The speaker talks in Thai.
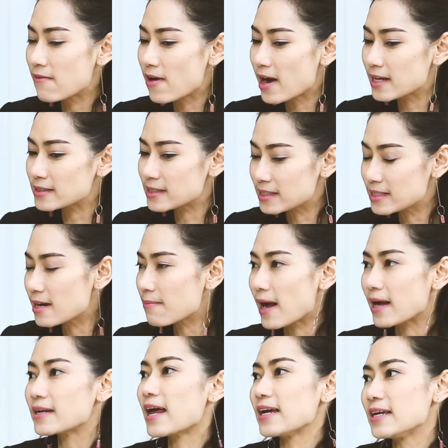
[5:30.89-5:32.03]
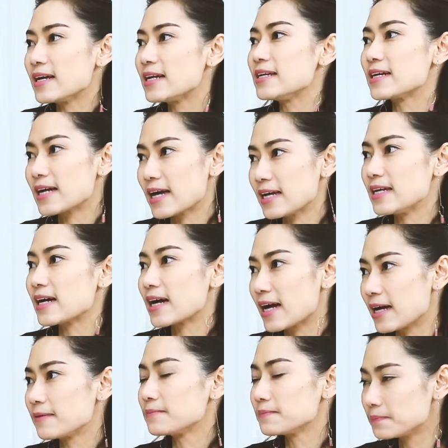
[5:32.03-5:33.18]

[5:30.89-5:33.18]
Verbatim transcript: ว่าจะเลือกพรรคไหนอะไรยังไงอะค่ะ